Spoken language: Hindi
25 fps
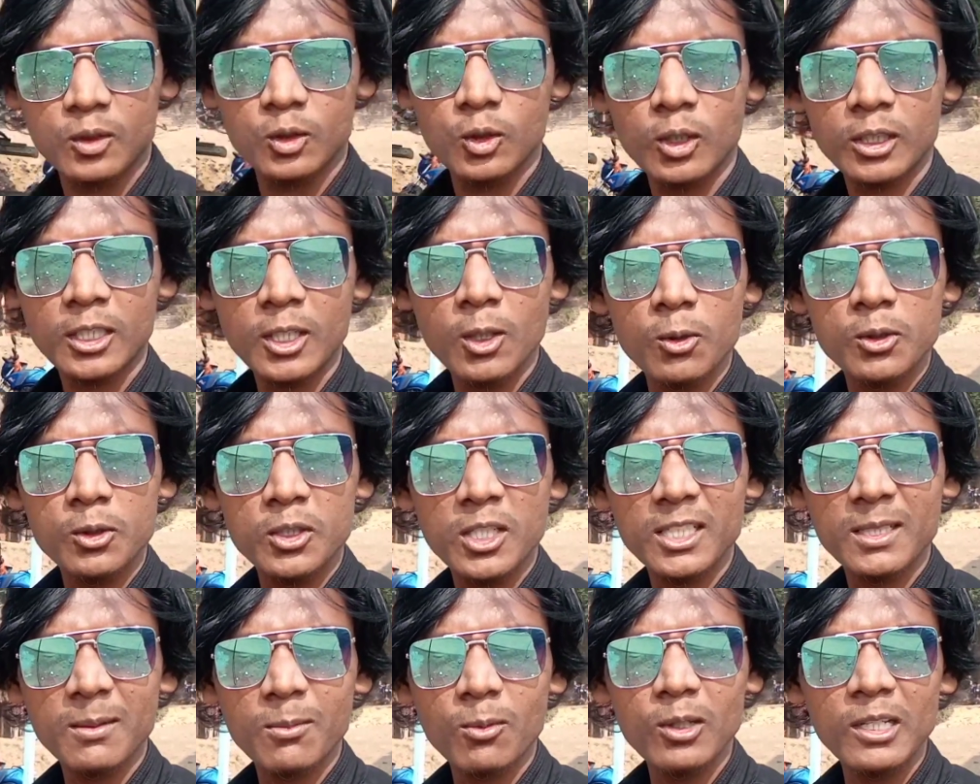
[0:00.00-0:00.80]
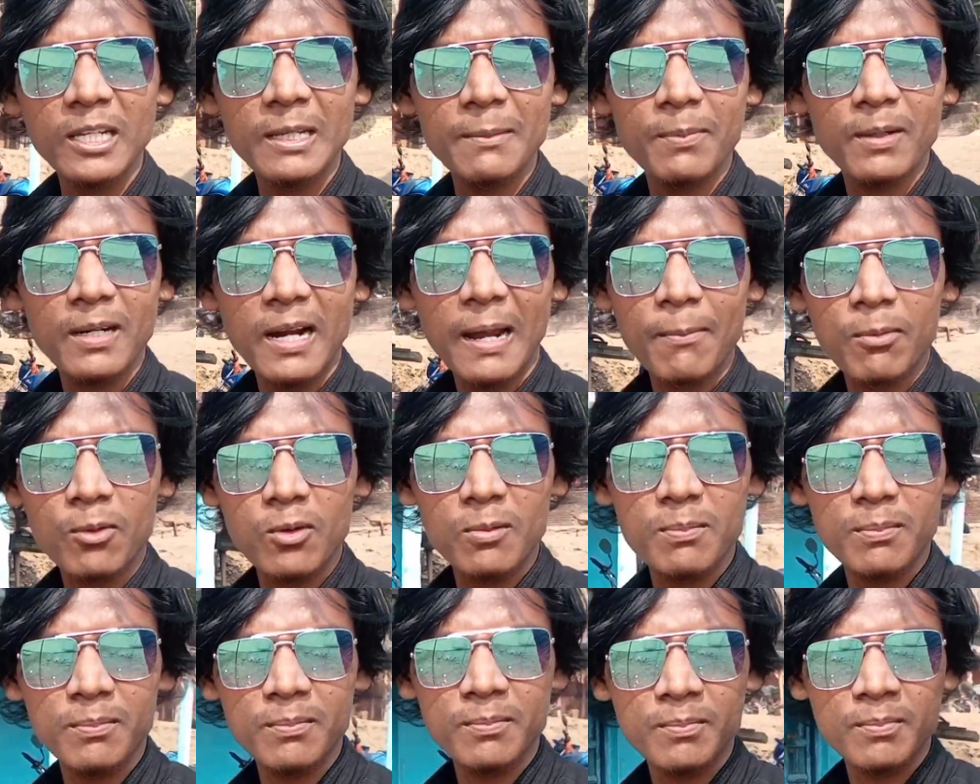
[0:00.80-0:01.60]
जो कि उचित मूल्य पर
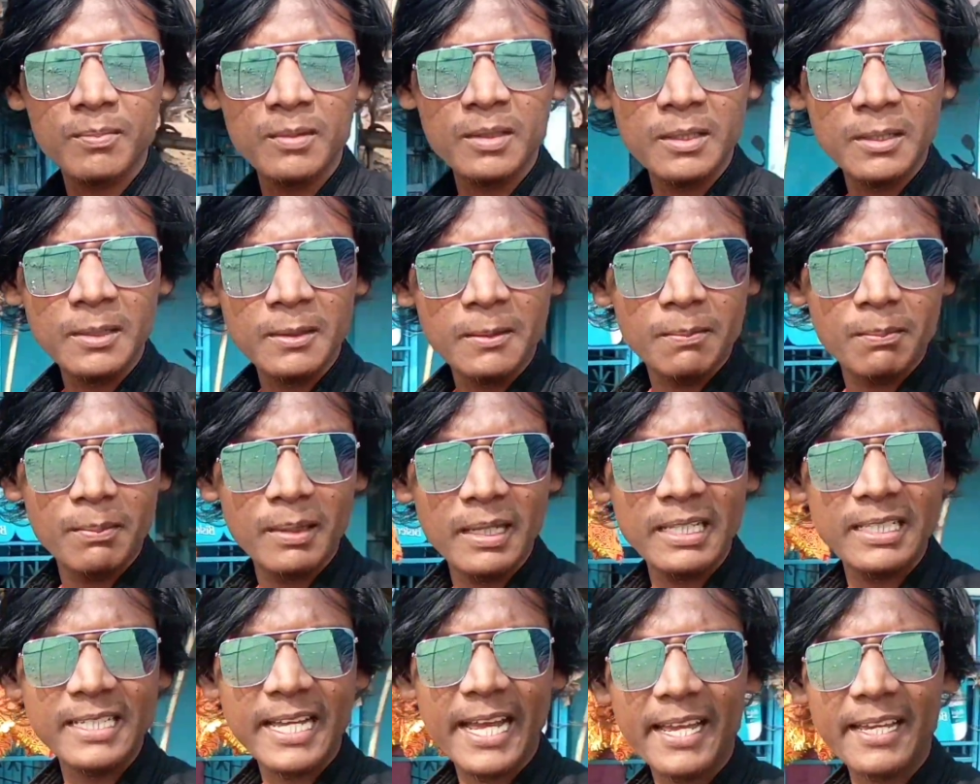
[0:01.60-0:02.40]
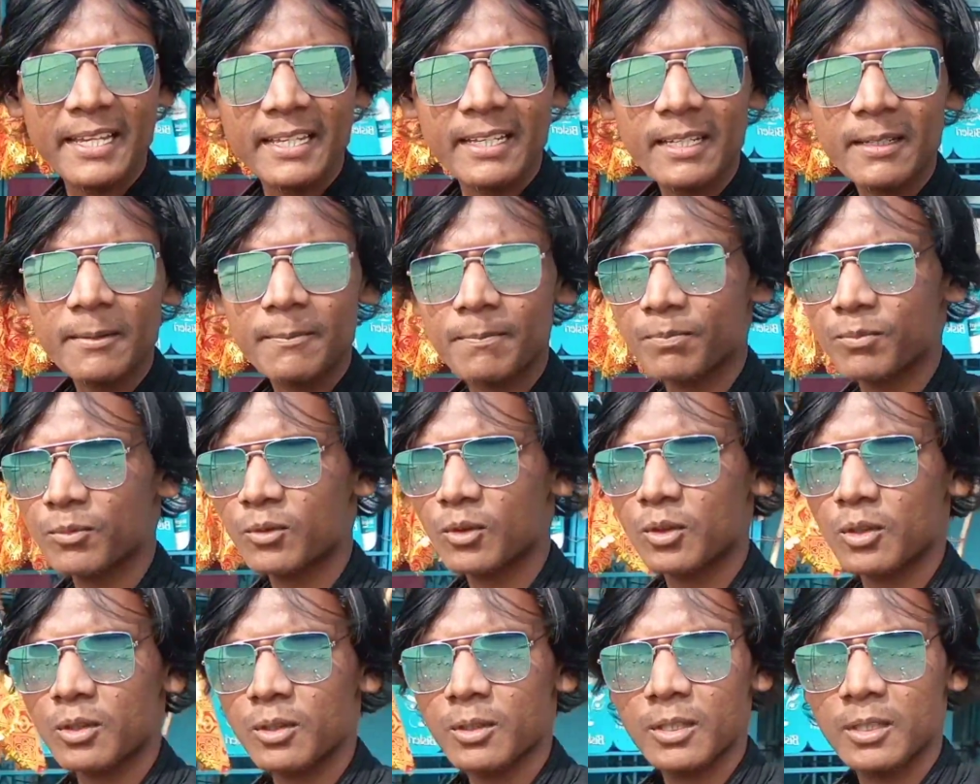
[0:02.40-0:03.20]
आपको मिल जाएगी
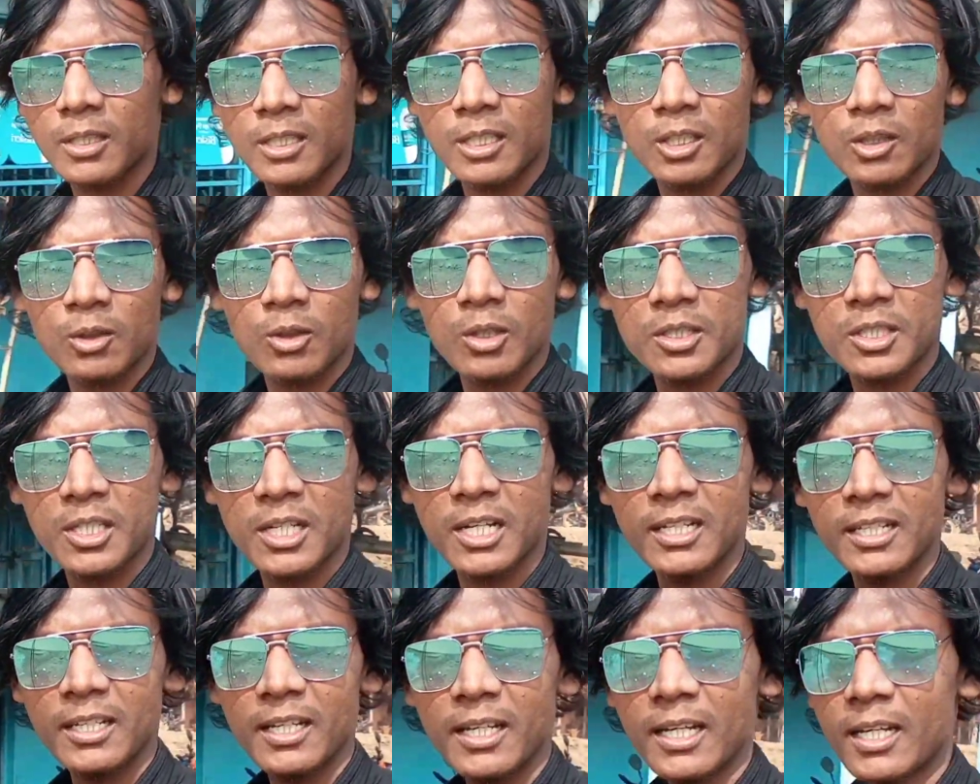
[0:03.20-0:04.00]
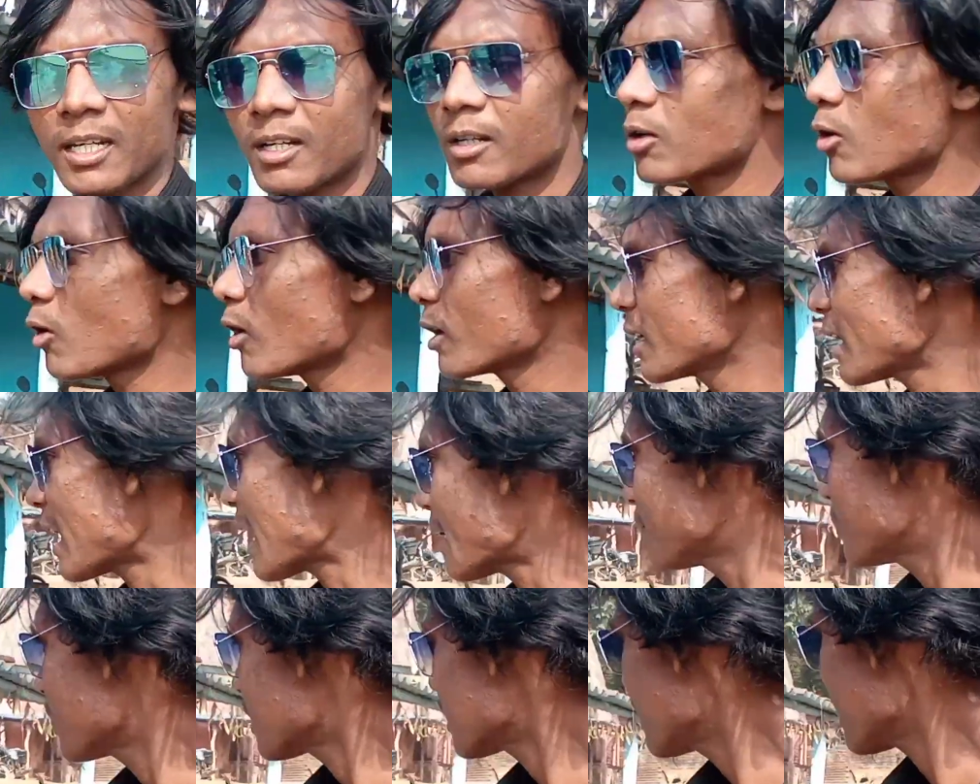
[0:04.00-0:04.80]
तो चलिए और
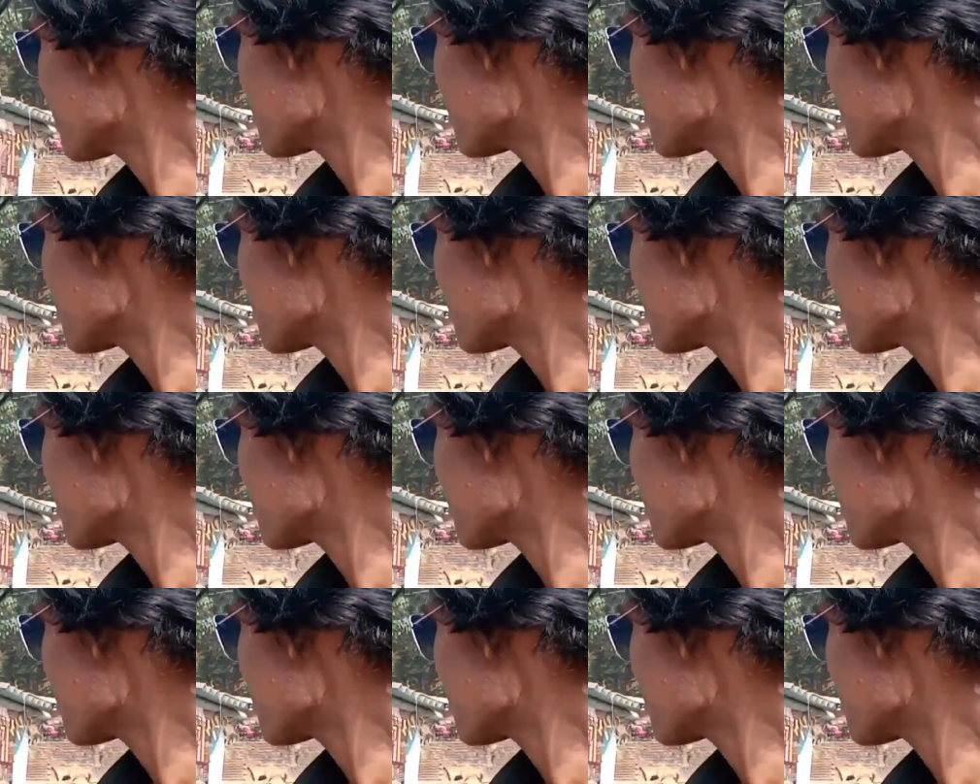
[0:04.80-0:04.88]
यहाँ पर